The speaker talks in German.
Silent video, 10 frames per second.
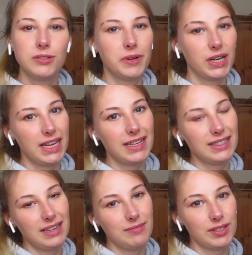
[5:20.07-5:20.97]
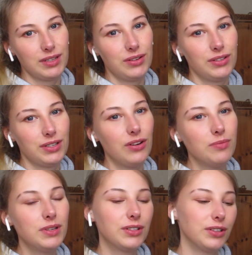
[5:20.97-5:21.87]
super nett. Der hat mich dann heute auch
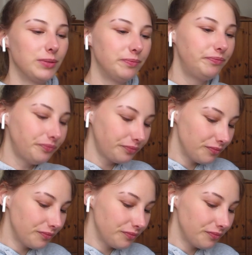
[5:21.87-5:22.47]
mitgenommen.